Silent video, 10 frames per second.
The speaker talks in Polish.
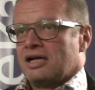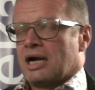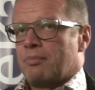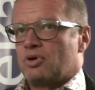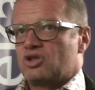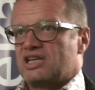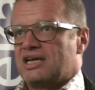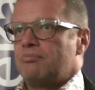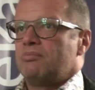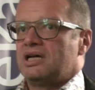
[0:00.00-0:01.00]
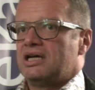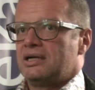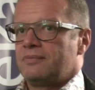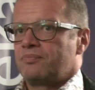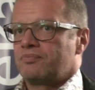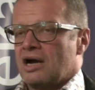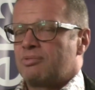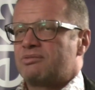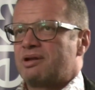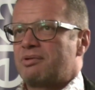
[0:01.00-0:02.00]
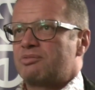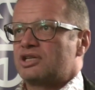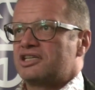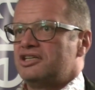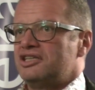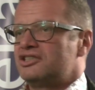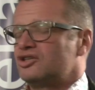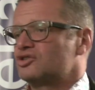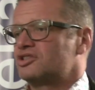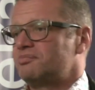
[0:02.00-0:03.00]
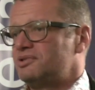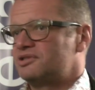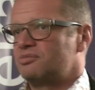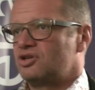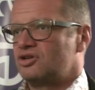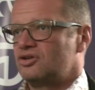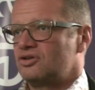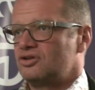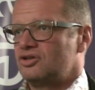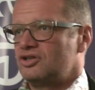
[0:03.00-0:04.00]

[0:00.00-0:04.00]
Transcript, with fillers: A potem potem najpierw było takie nieistniejące pismo,